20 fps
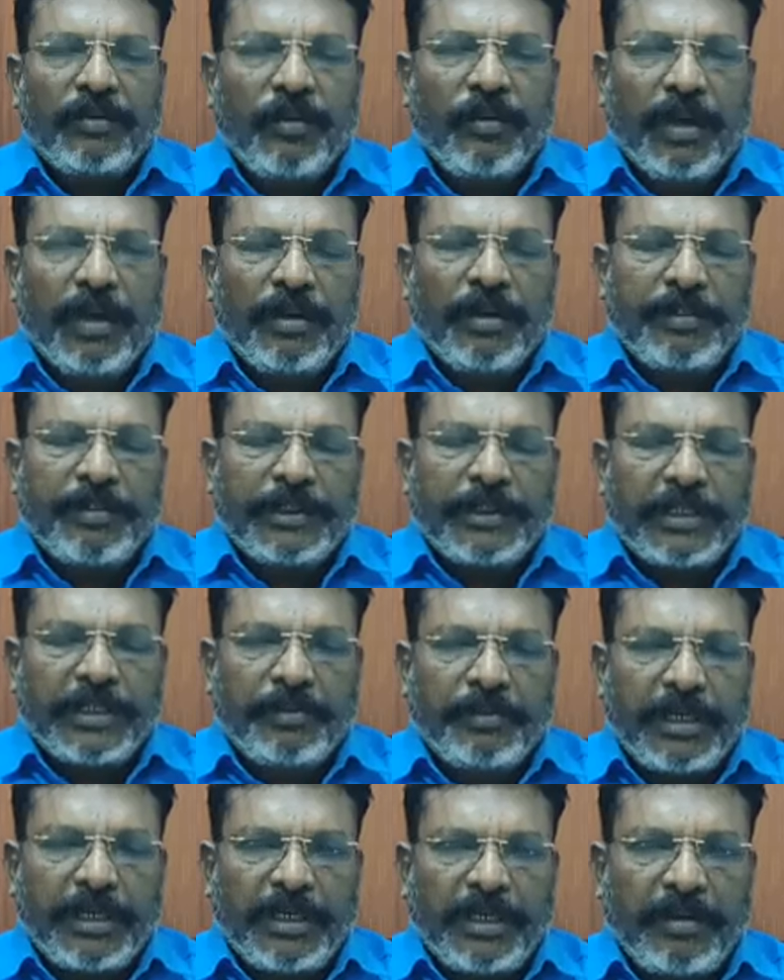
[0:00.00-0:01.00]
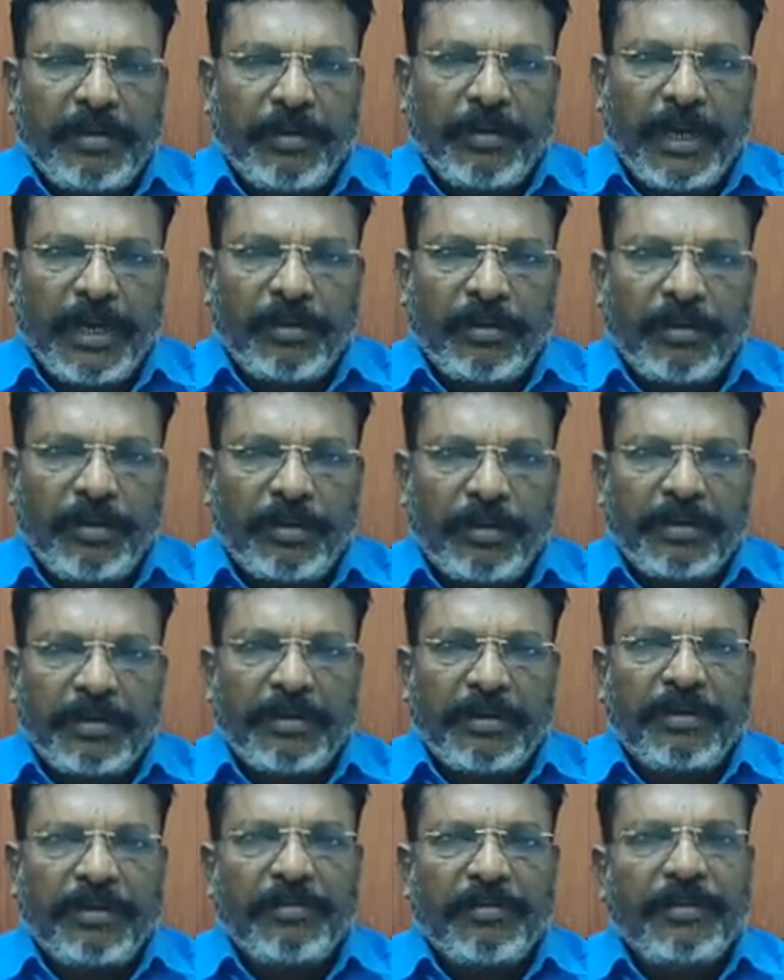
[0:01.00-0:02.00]
உலகப்பிச்சன்பட்டி மேலூருக்கு
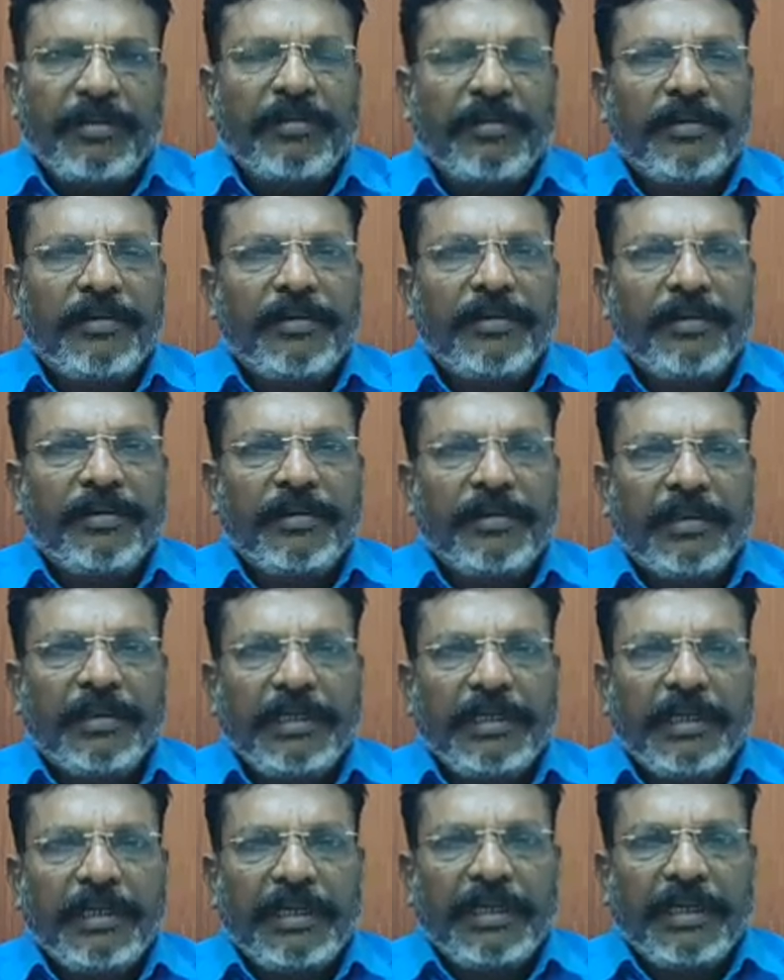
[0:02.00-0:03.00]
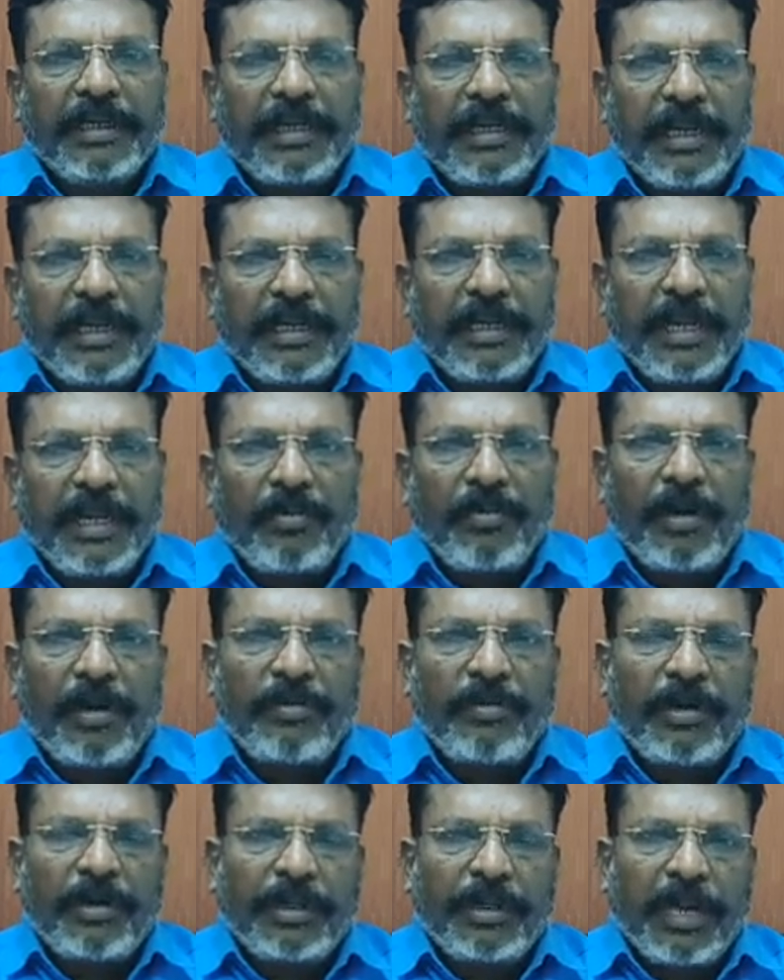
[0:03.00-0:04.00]
கிழக்கே உள்ள
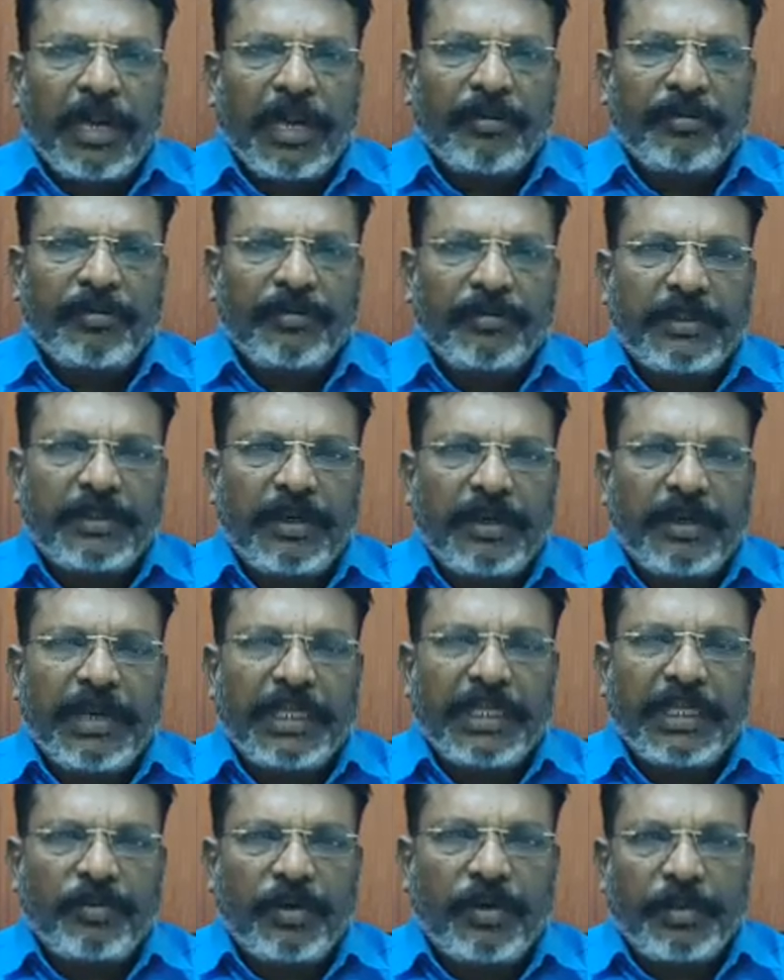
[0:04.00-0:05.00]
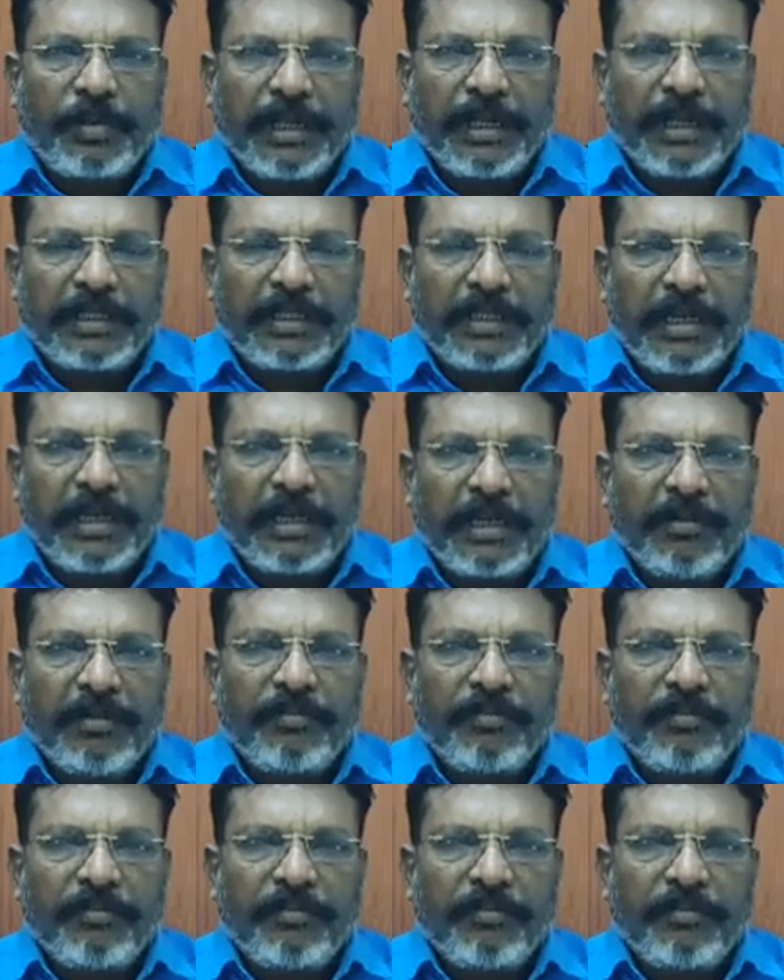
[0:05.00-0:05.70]
ஒரு கிராமம் திருவாதூர் பக்கத்தில்